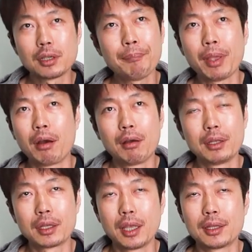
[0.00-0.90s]
1000명
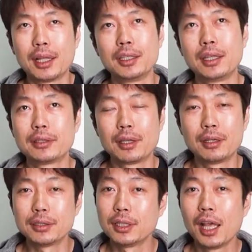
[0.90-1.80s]
이렇게 다니였을
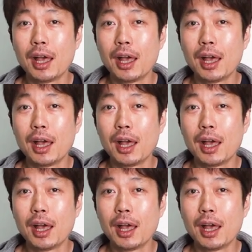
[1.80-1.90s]
때는